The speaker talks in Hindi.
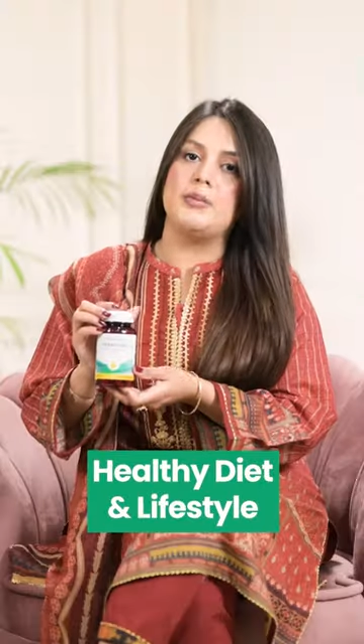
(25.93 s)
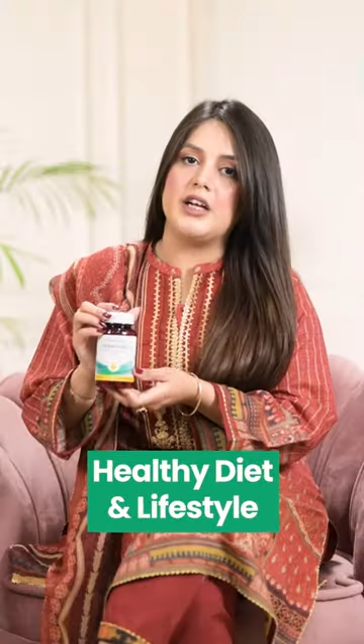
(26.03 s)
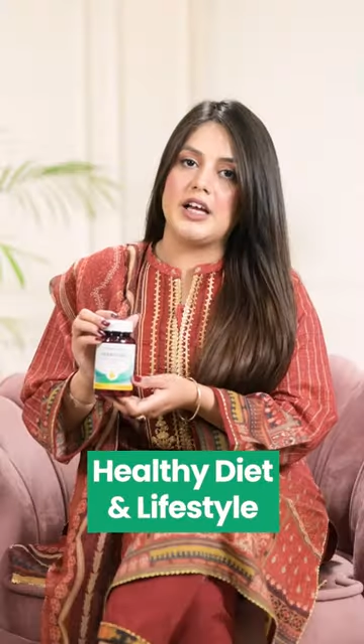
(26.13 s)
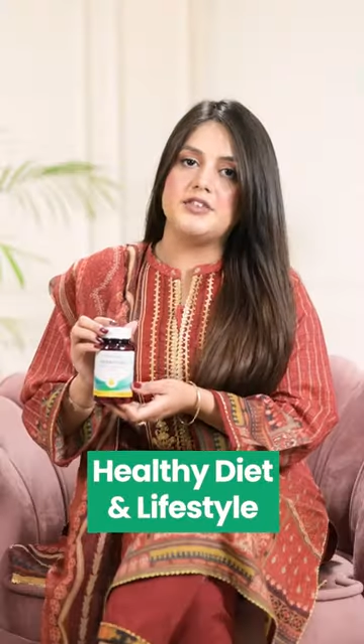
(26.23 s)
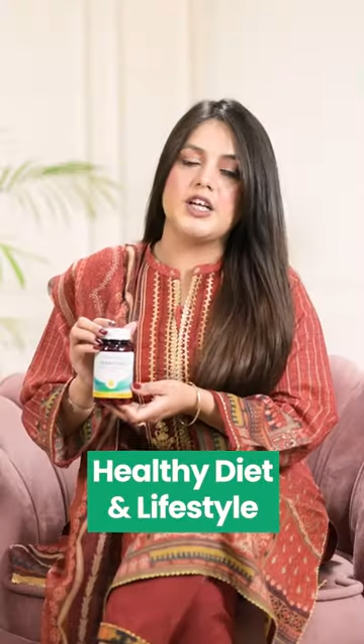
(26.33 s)
अपने
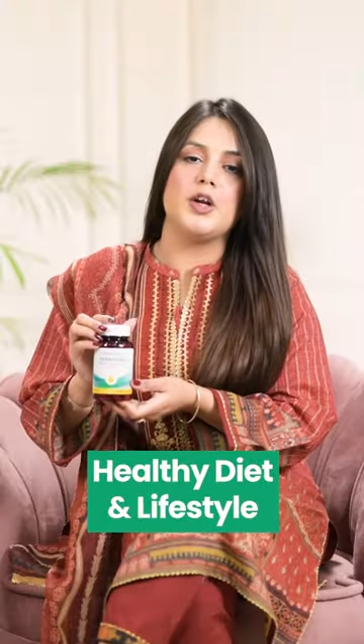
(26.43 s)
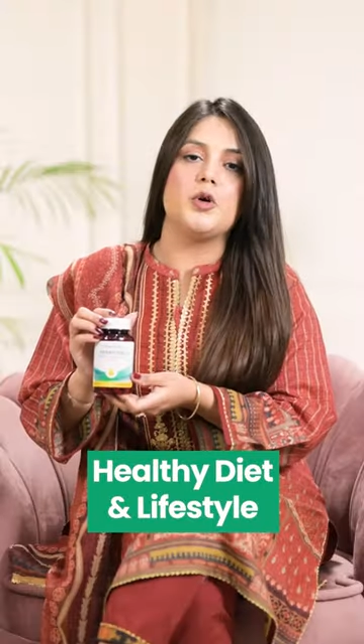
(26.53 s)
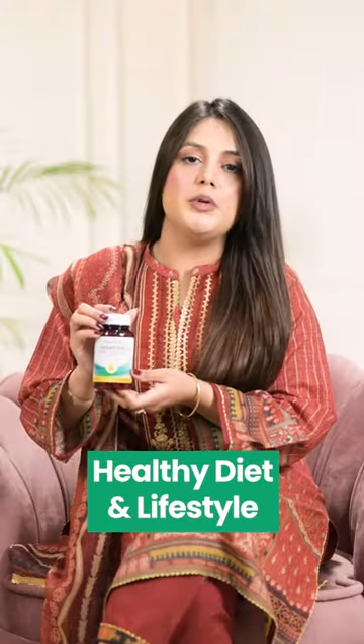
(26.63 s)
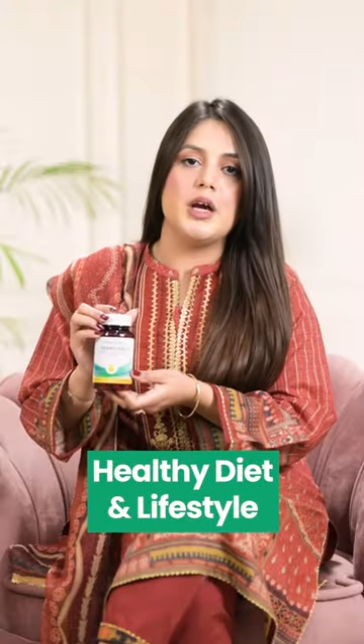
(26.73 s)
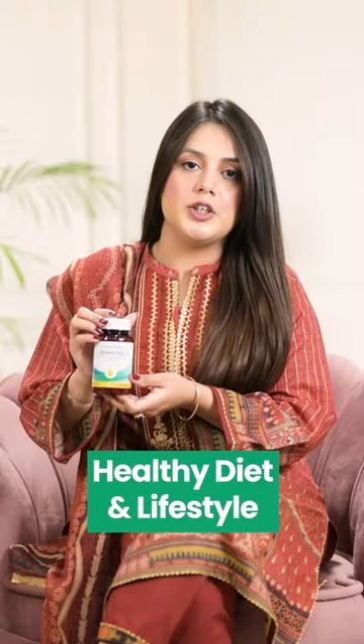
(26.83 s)
लाइफ
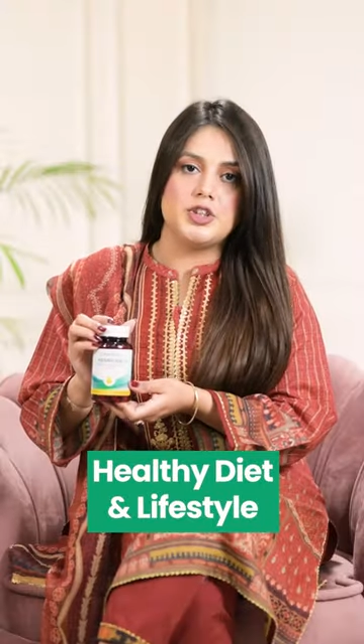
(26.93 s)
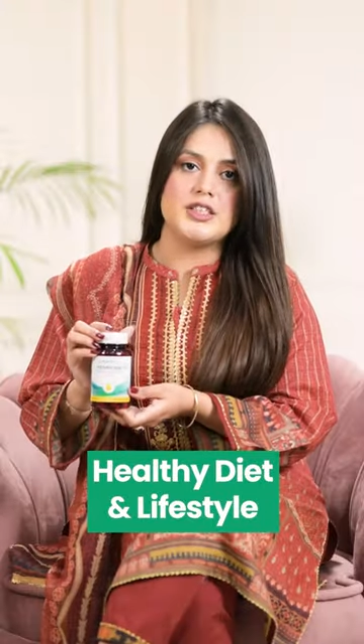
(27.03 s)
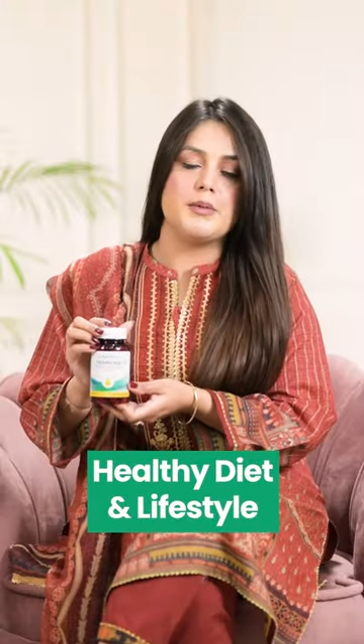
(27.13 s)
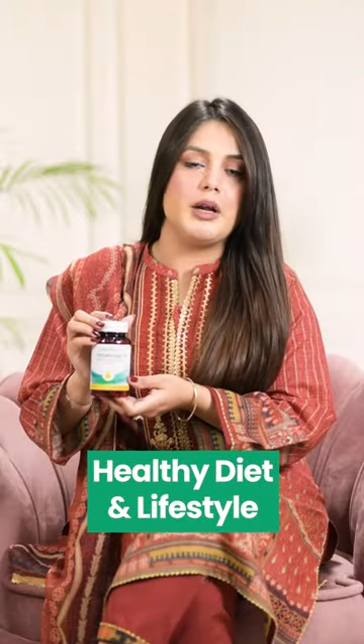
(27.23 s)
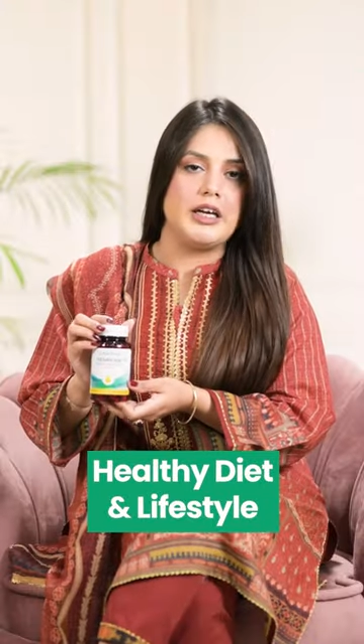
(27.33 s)
को भी
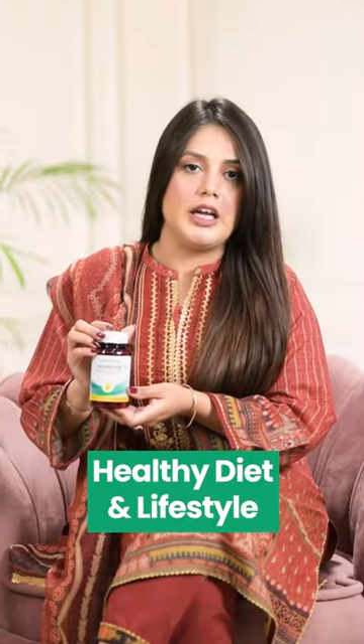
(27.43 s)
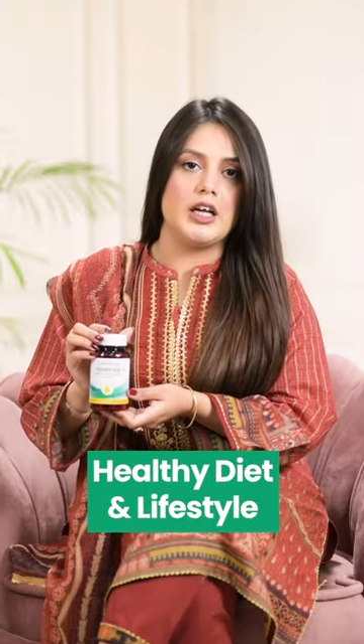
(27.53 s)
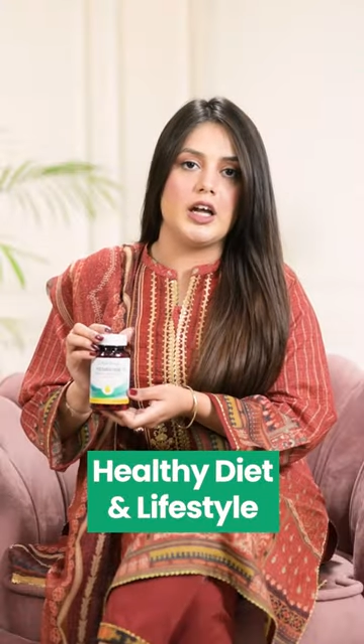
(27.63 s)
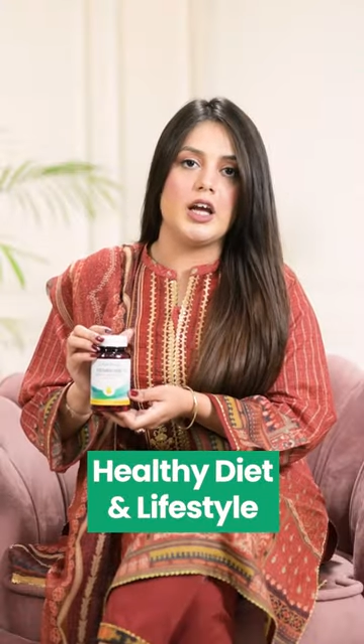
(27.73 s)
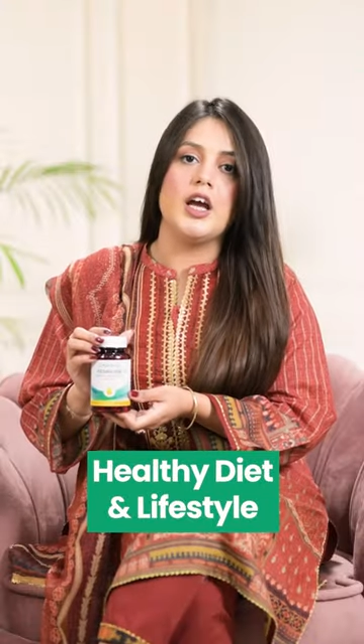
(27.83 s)
अच्छे से
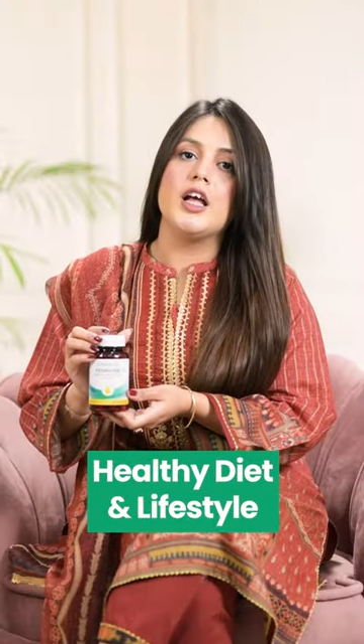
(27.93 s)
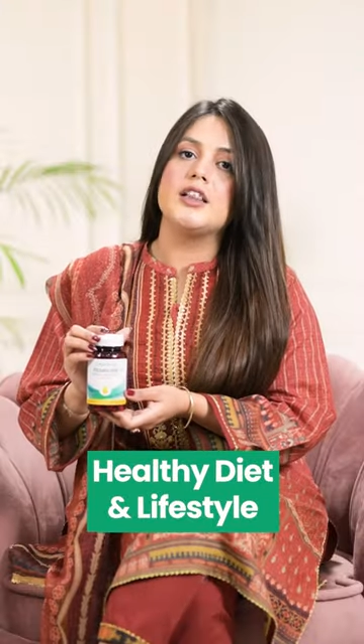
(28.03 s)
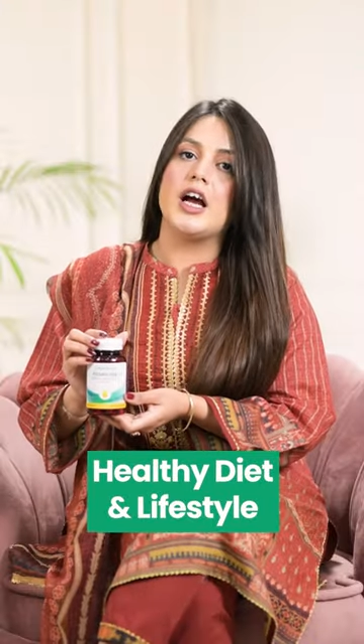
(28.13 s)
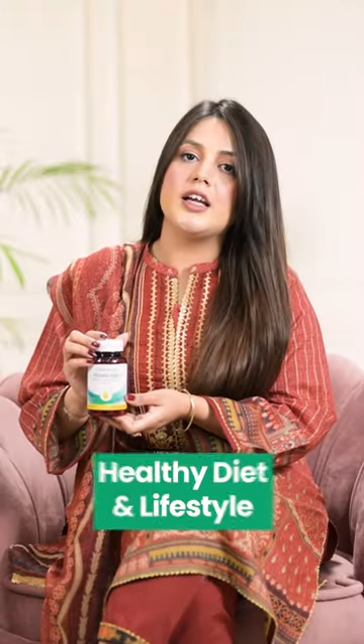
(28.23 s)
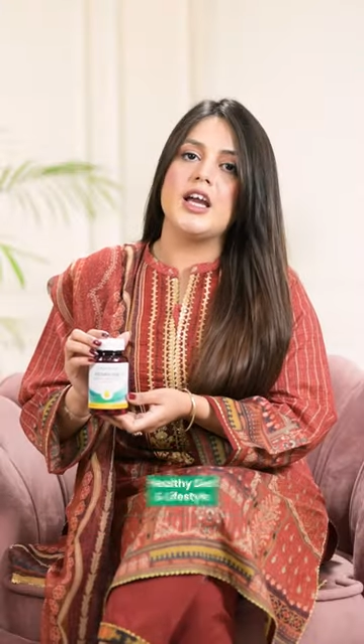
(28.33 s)
मेनटेन करें
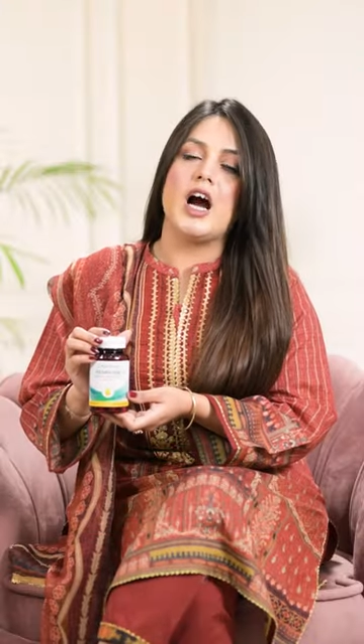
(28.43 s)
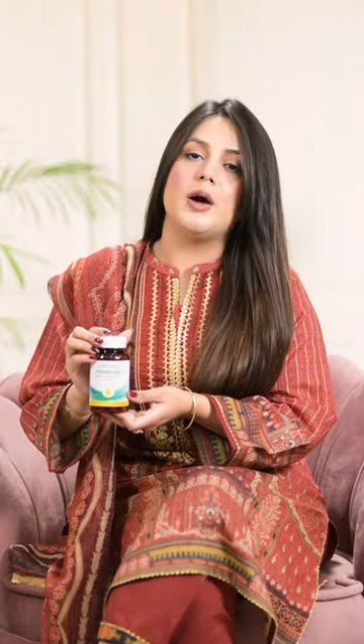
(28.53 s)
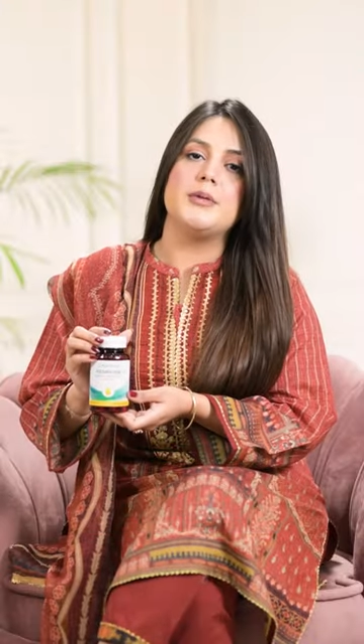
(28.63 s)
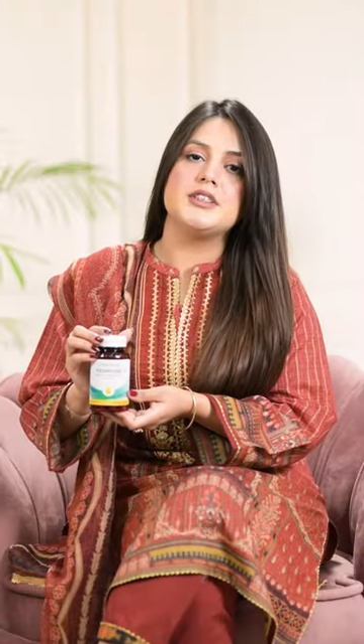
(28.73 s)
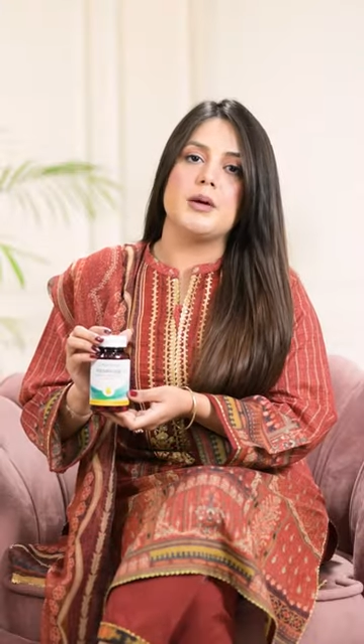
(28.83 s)
ताकि आप इस